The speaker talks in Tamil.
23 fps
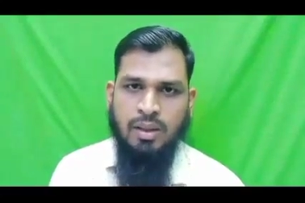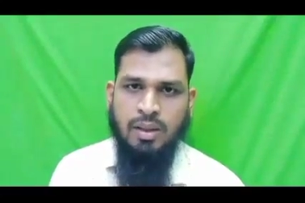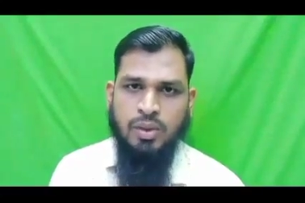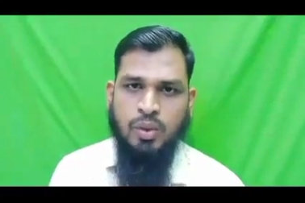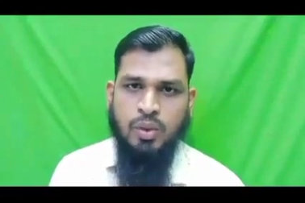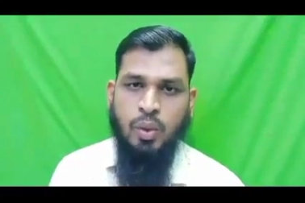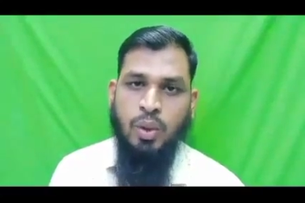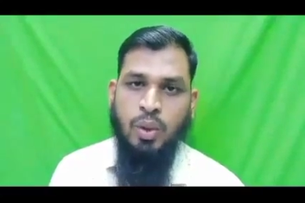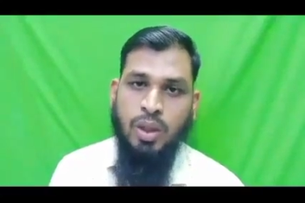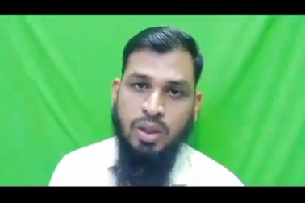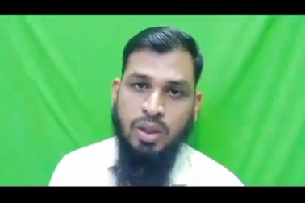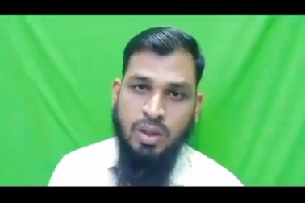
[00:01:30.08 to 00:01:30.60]

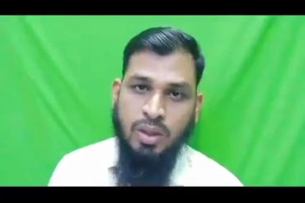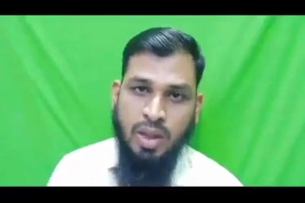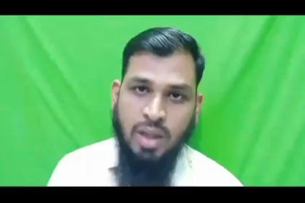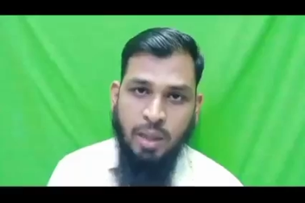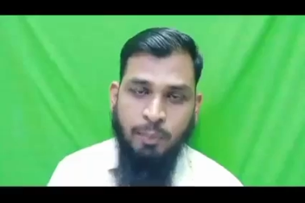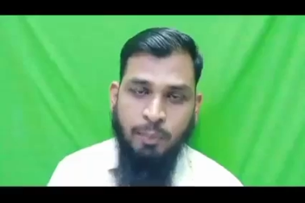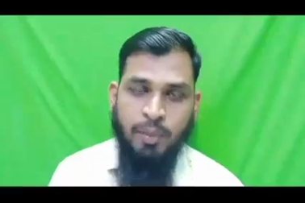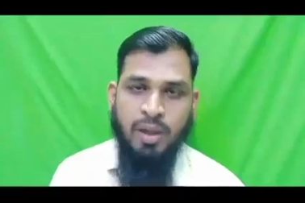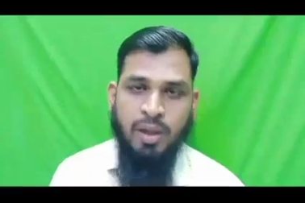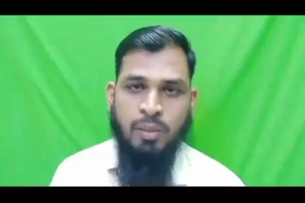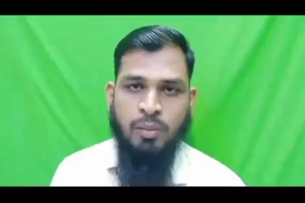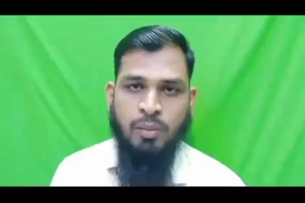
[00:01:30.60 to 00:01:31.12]
சொன்னதுக்கு
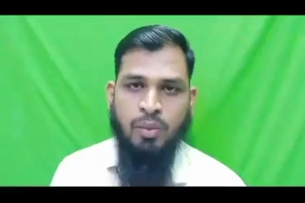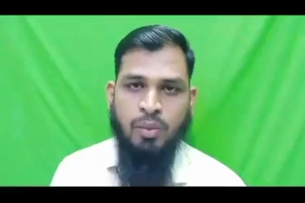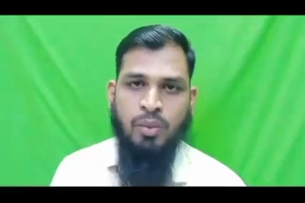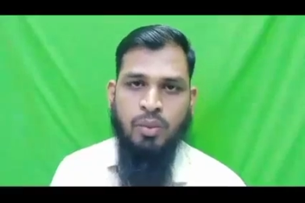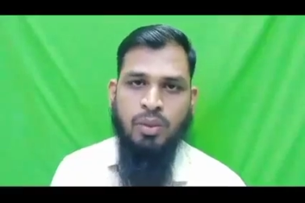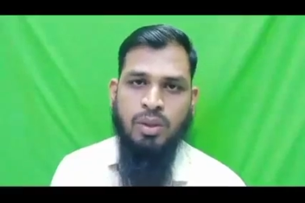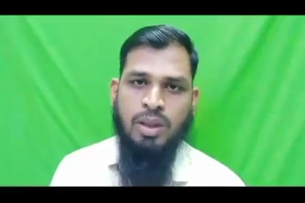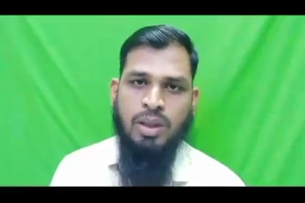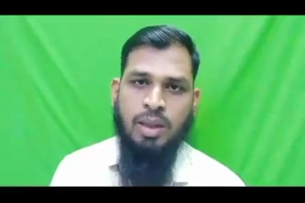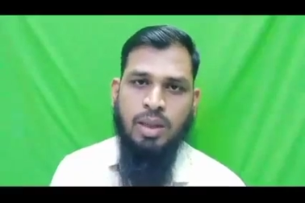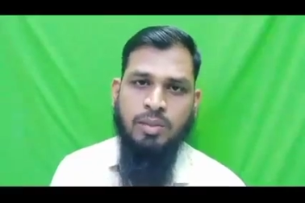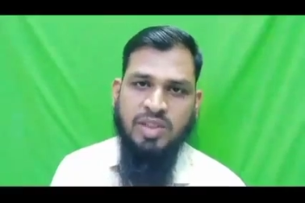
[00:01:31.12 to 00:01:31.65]
அப்புறமும்
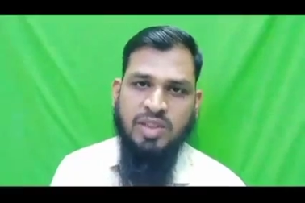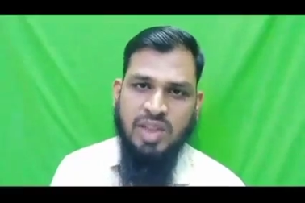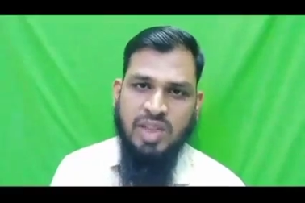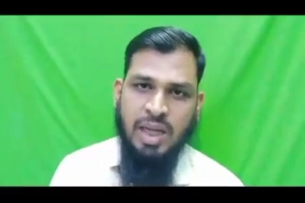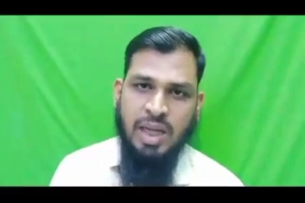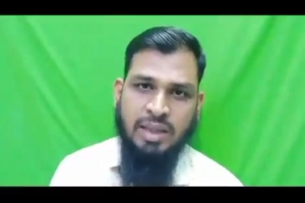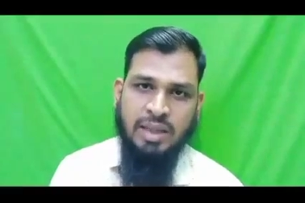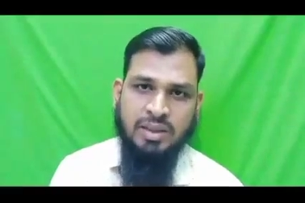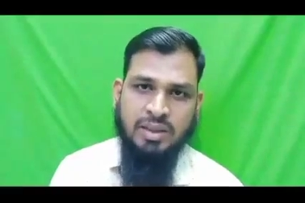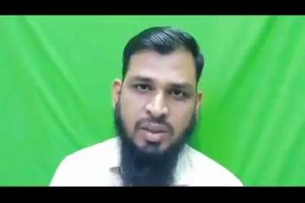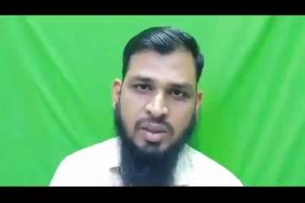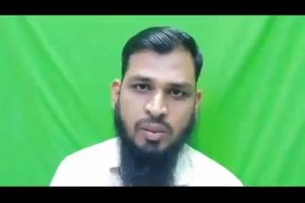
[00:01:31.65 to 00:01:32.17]
நபிசல்லாஸ்